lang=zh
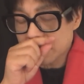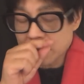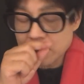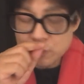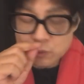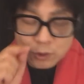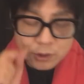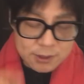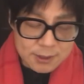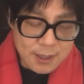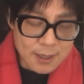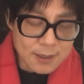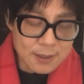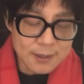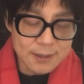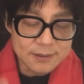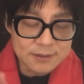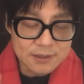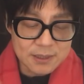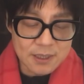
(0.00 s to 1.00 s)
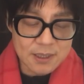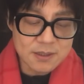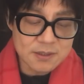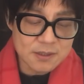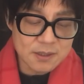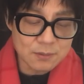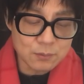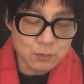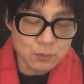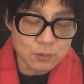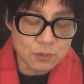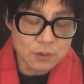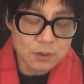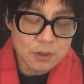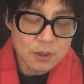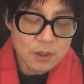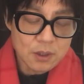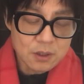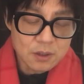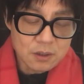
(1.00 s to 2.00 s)
说上海天山路、
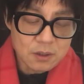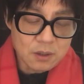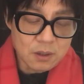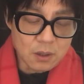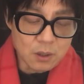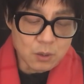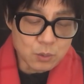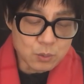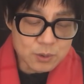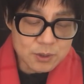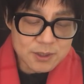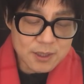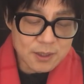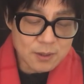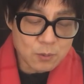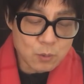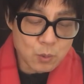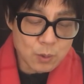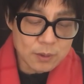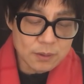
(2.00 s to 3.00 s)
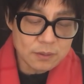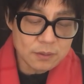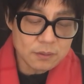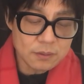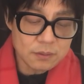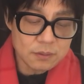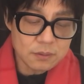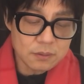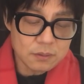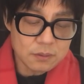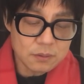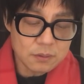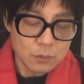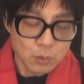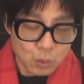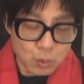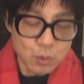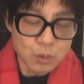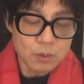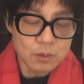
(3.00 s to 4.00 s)
娄山关
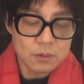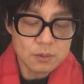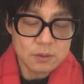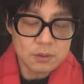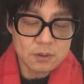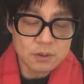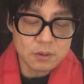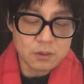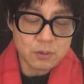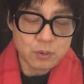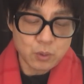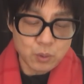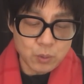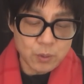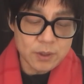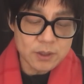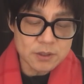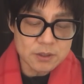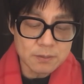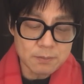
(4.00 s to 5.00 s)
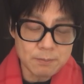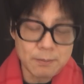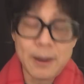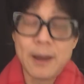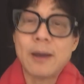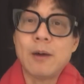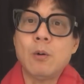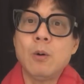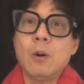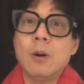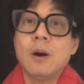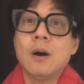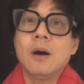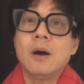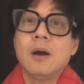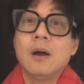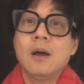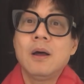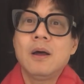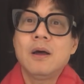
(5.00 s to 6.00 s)
路的汇金百货
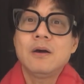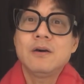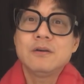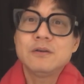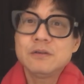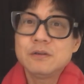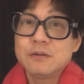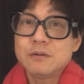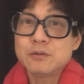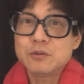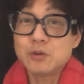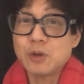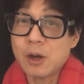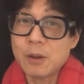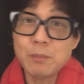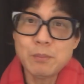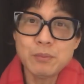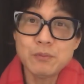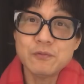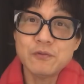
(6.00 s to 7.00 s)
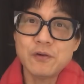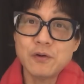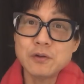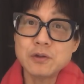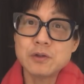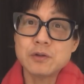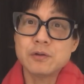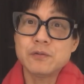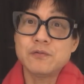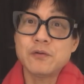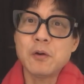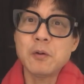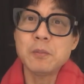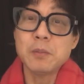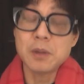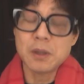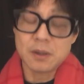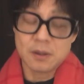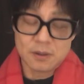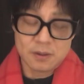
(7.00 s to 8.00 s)
全部封封
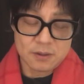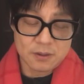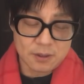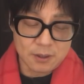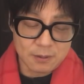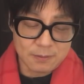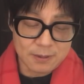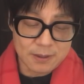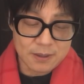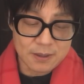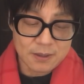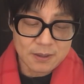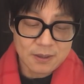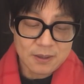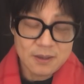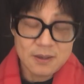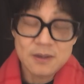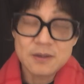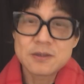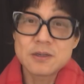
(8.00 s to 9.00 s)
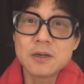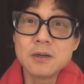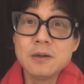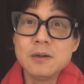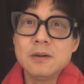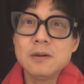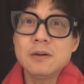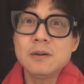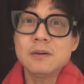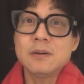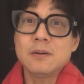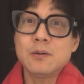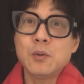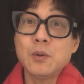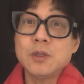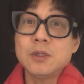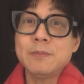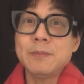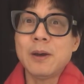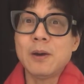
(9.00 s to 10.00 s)
闭，知道吧？整个
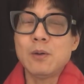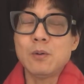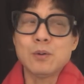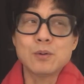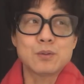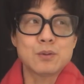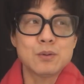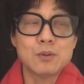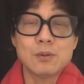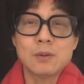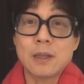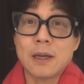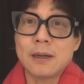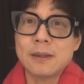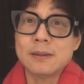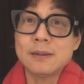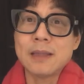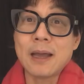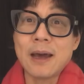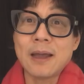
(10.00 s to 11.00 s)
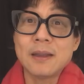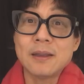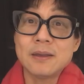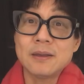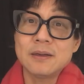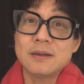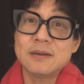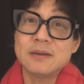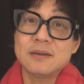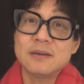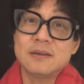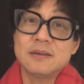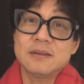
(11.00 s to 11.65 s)
汇金百货我去过的，很大的一个